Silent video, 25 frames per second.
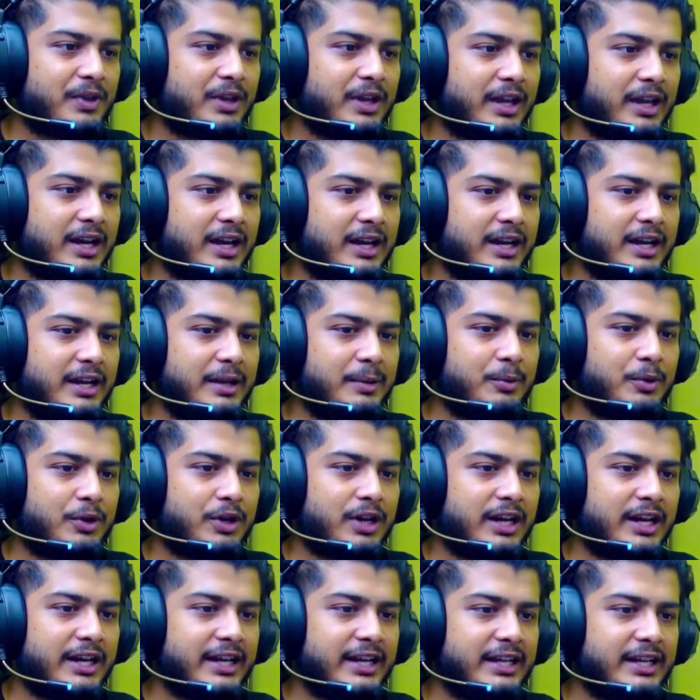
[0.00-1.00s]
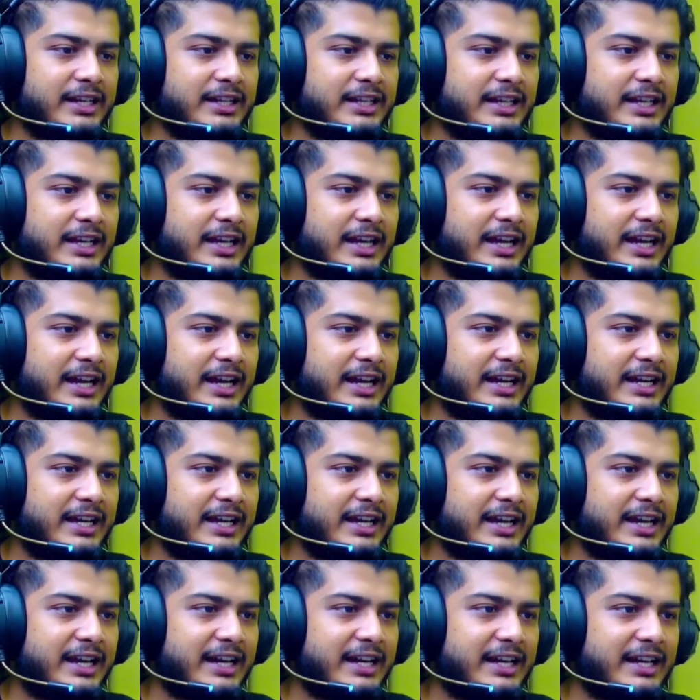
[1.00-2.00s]
এখানে এই মোটটা লাগিয়ে দিই অ্যান্ড
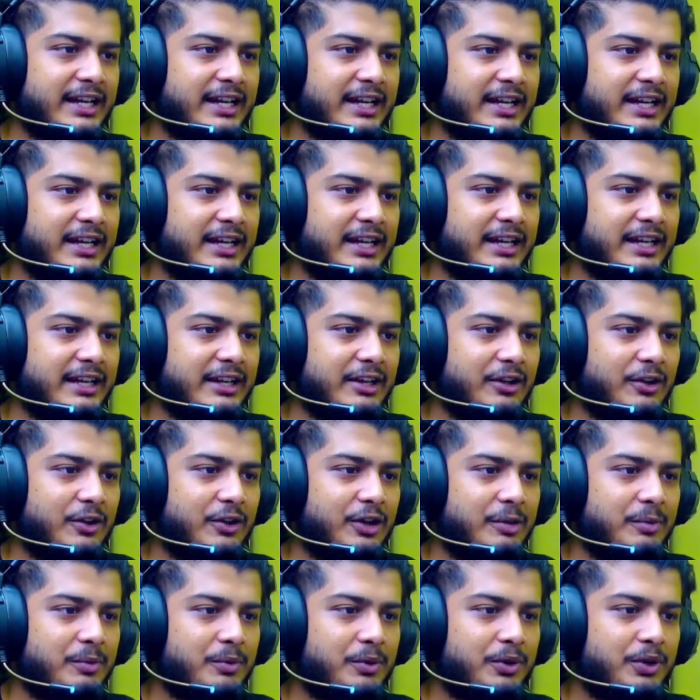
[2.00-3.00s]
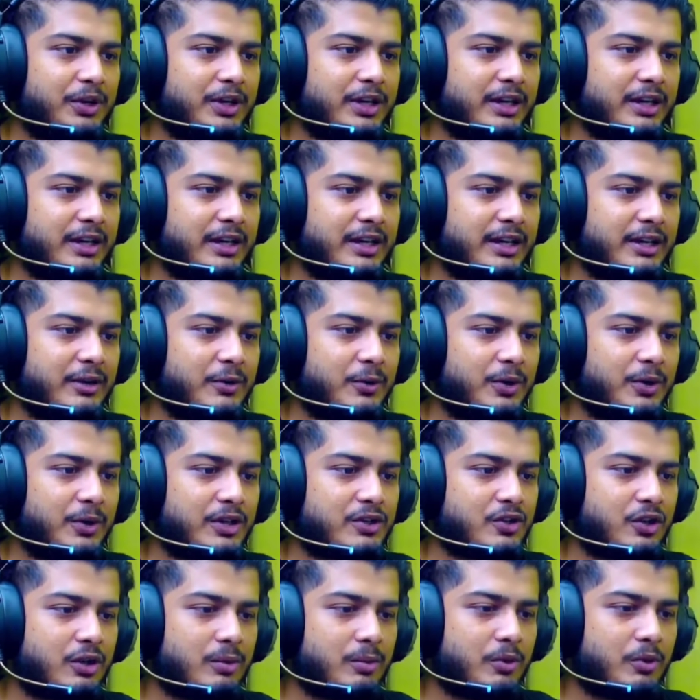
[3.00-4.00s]
এখানে লল ইমোট কোনটা
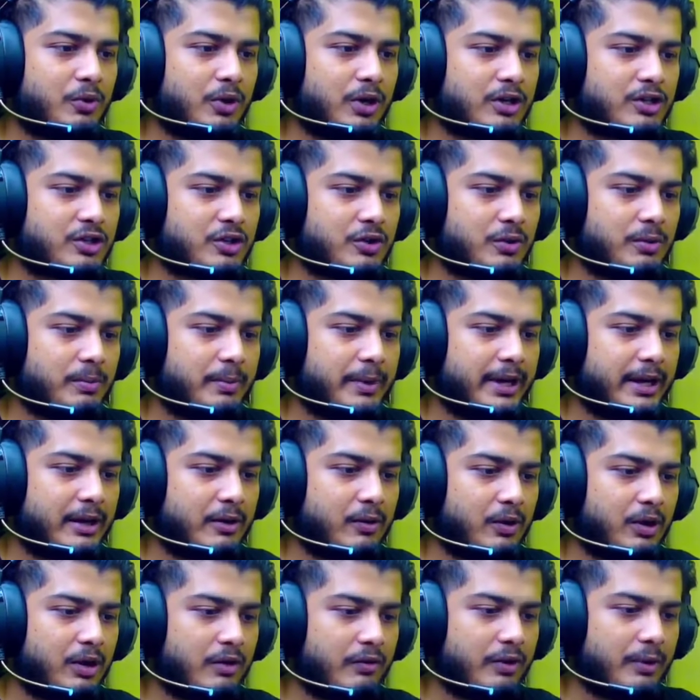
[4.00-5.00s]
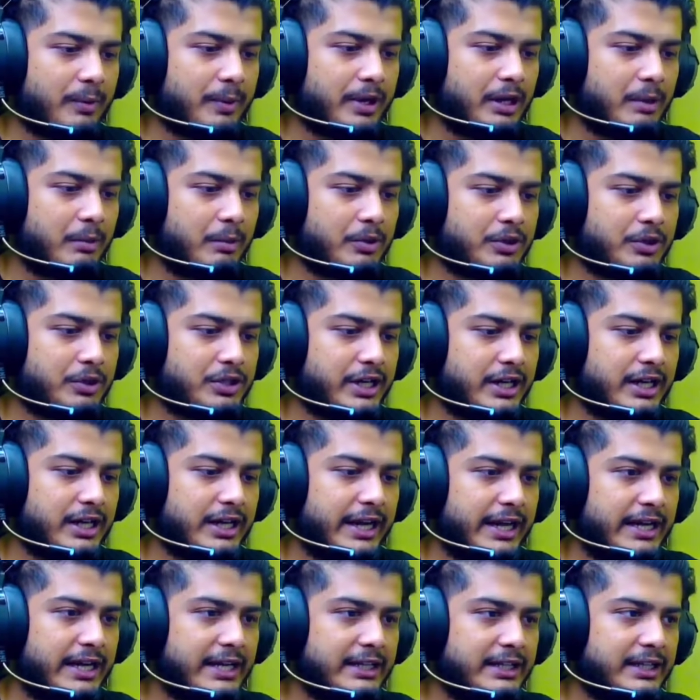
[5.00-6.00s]
সরবো কোনটা সরবো ভাইয়ের কোনটা ফেভারিট ইমোট চাই না
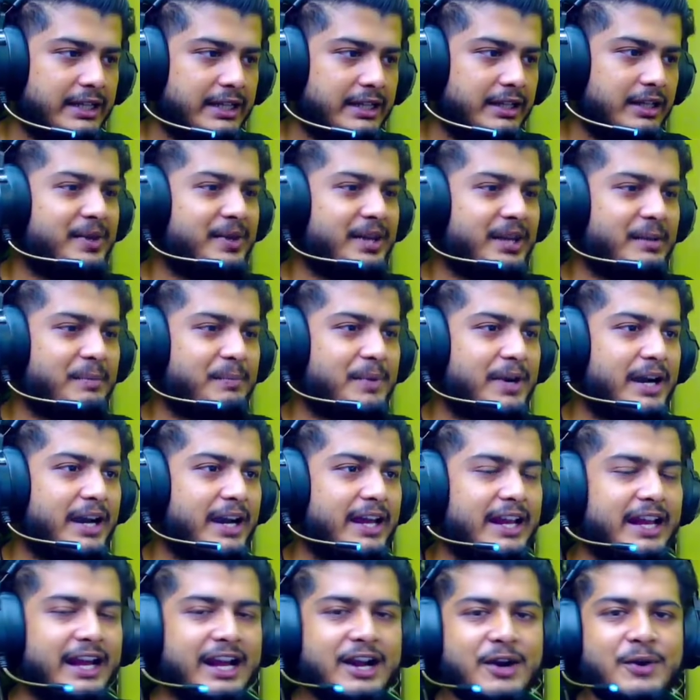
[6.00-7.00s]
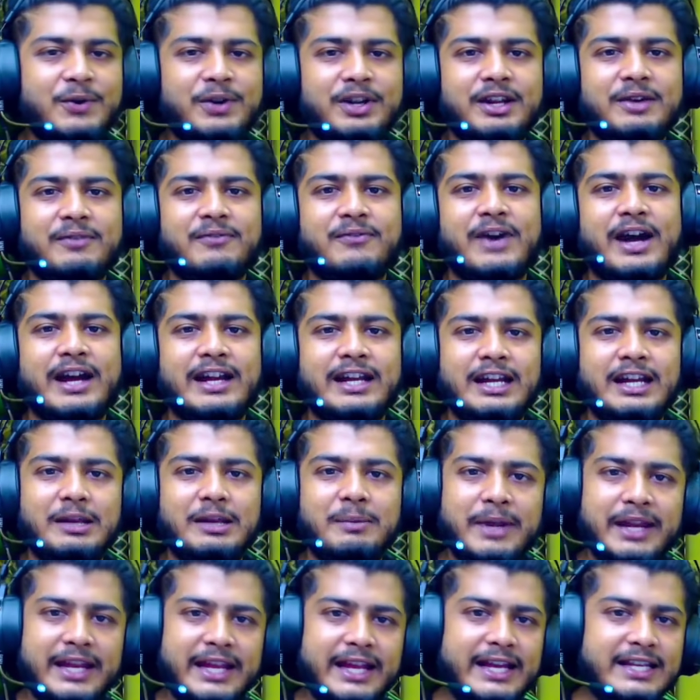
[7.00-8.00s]
এটা দিয়ে দিই ভাইয়ের অ্যাকাউন্টে ফাইনালি
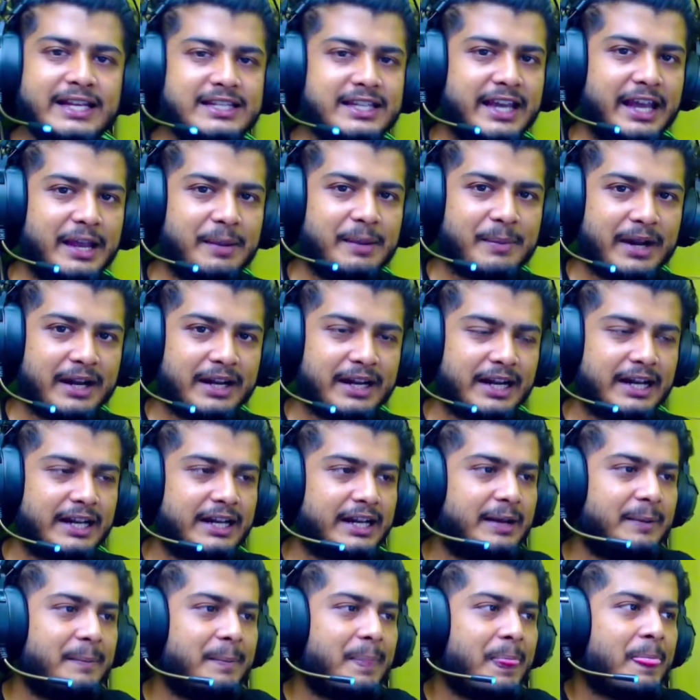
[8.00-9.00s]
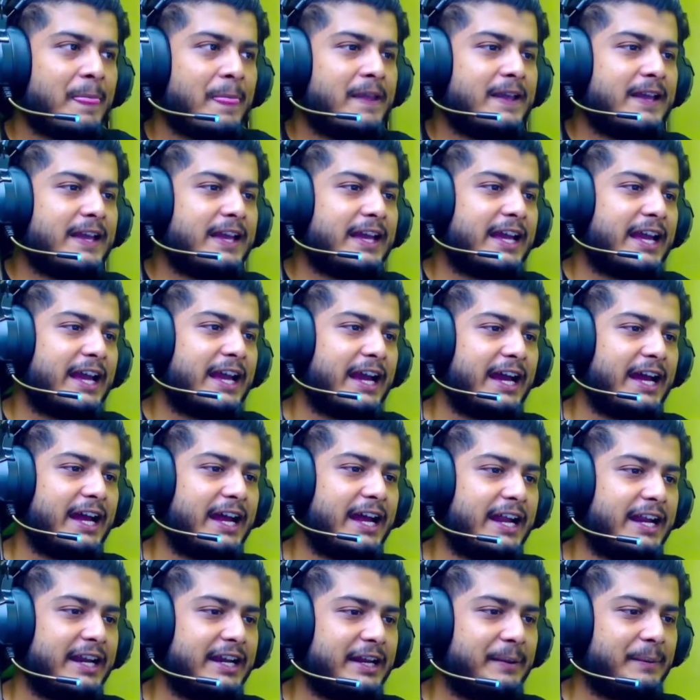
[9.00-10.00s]
বেরিয়ে গেছে এই বান্ডেলটা
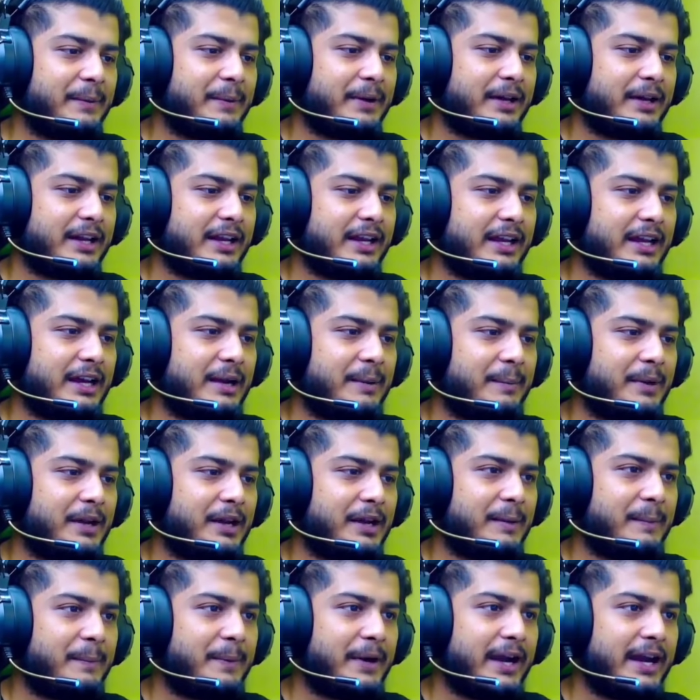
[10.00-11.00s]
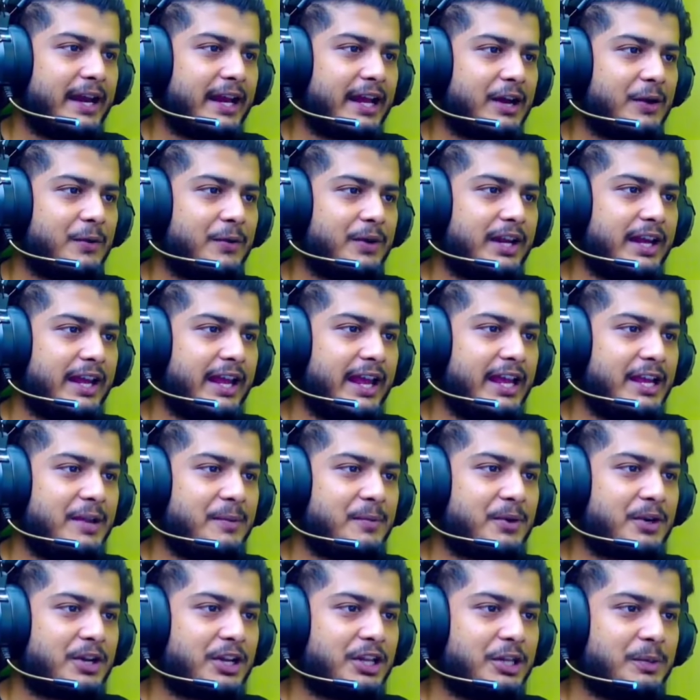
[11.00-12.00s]
অ্যান্ড এবারে আমরা ভাইয়ের অ্যাকাউন্টে এই
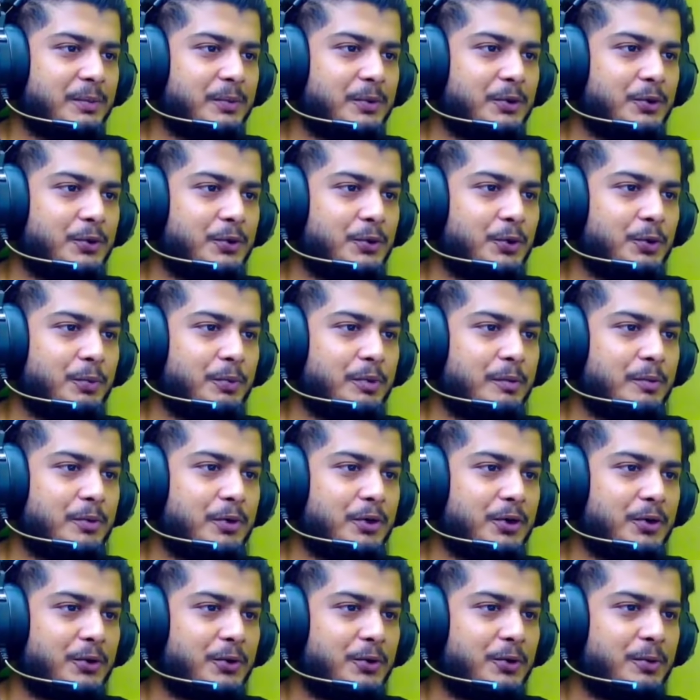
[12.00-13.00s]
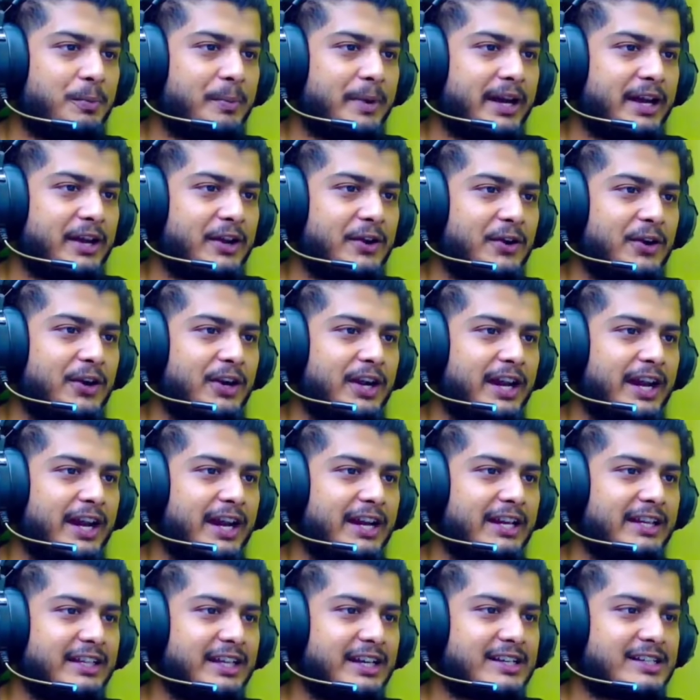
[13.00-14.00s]
ইমোটটা দেবো গ্রুপ ইমোট ও মাই গড
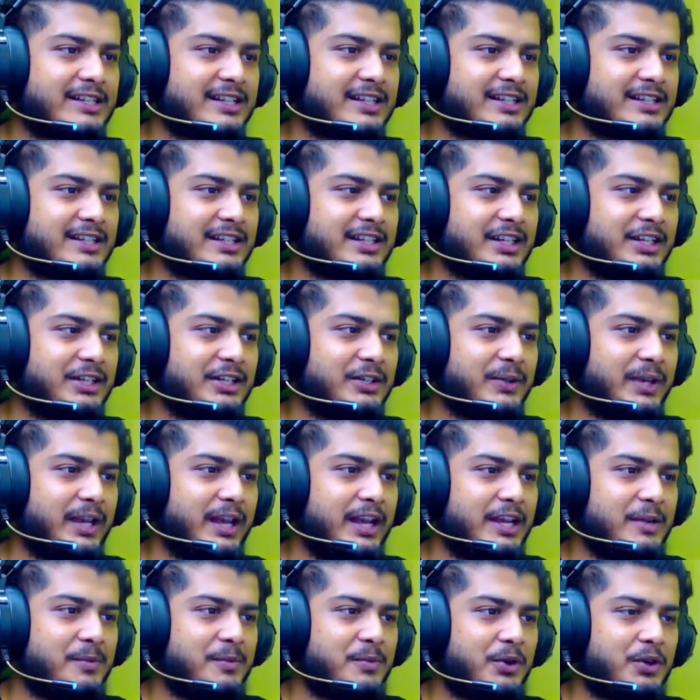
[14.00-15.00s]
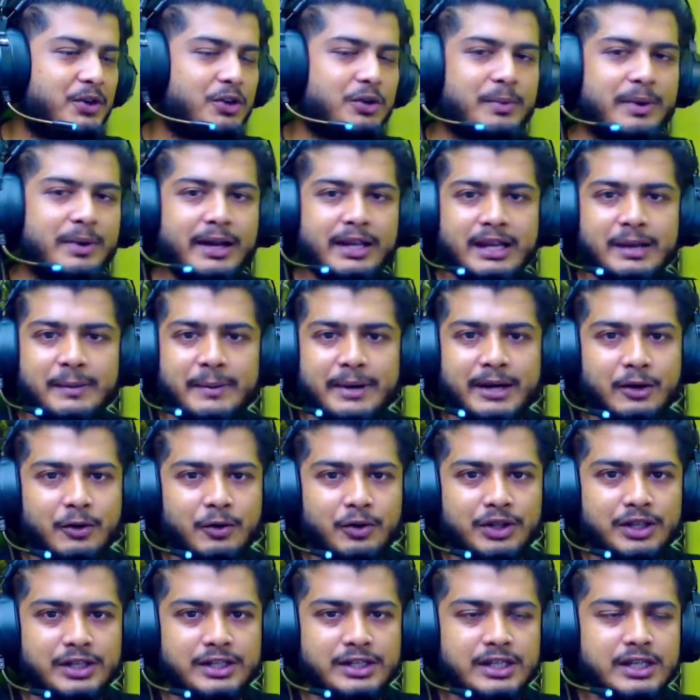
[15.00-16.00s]
অ্যান্ড তার সাথে সাথে কিন্তু এই ইমোটটাও ভাইকে বার করে
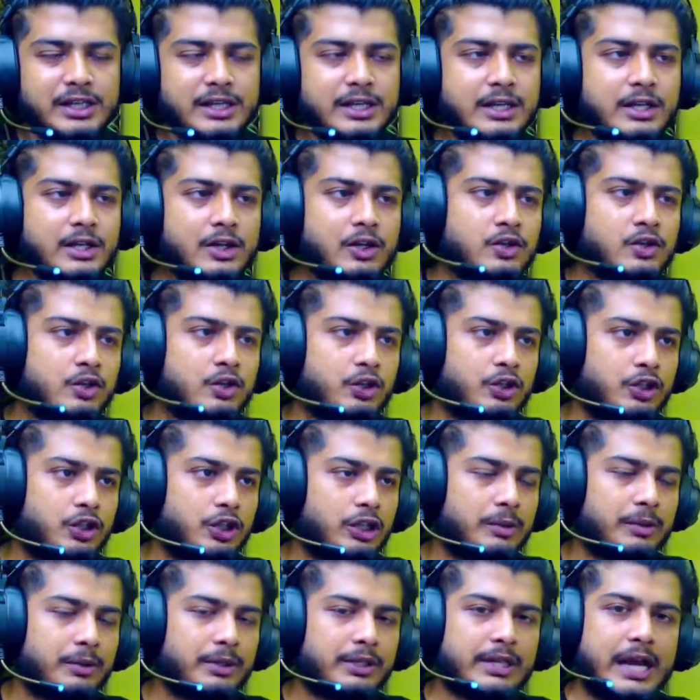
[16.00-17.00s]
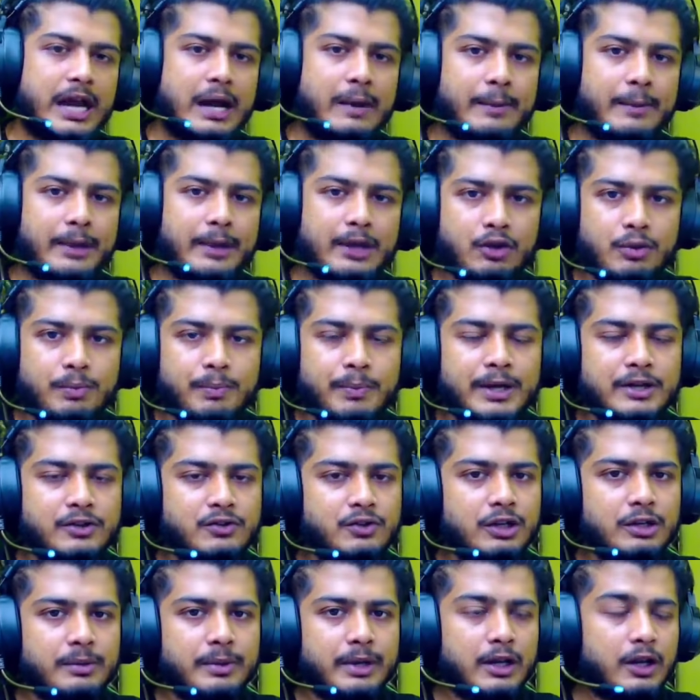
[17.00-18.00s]
দিয়েছি সত্যি কথা বলতে আমার খুব
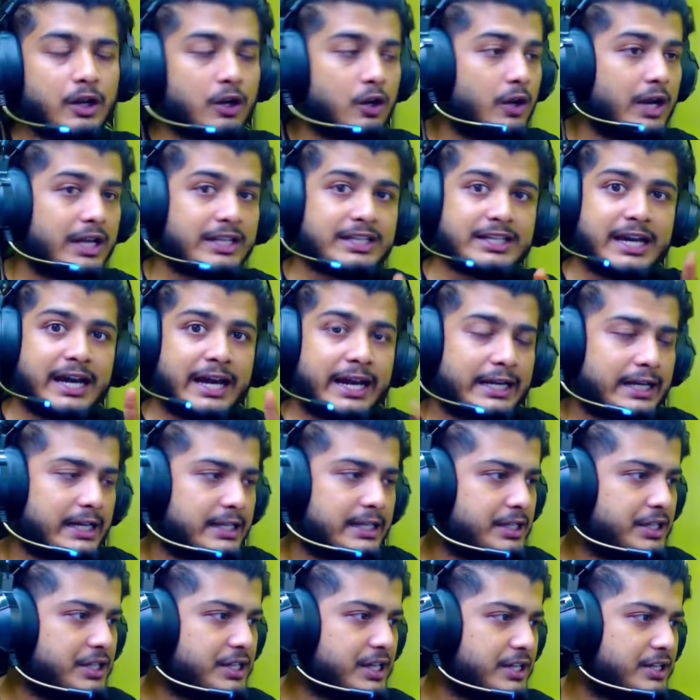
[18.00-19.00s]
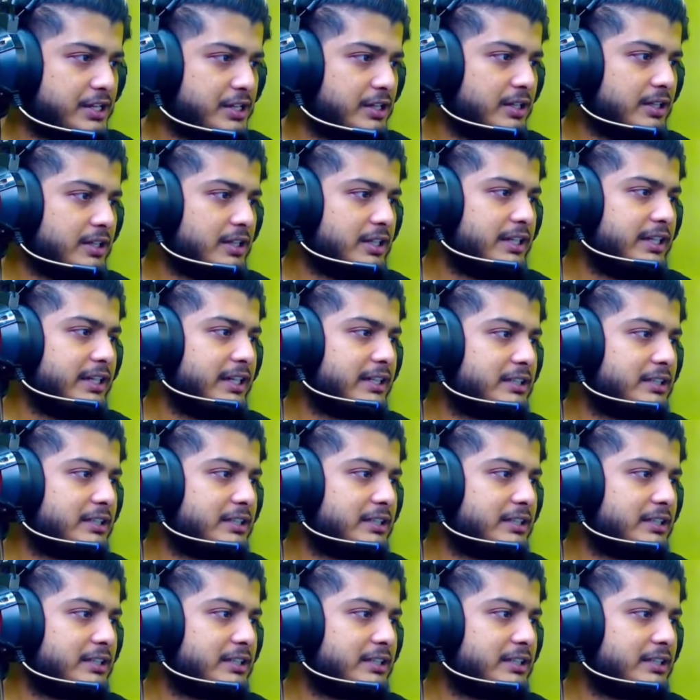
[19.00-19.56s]
পার্সোনালি ভালো লাগলো আচ্ছা আর একটা জিনিস আছে ঠিক আছে